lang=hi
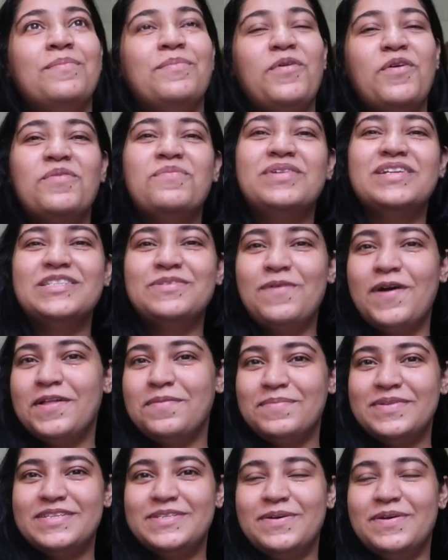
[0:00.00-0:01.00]
मोमेंट्स
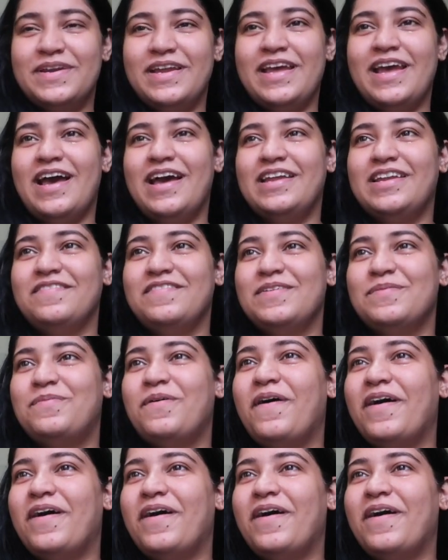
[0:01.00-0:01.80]
बहुत मिस हो रहे हैं आर्य भी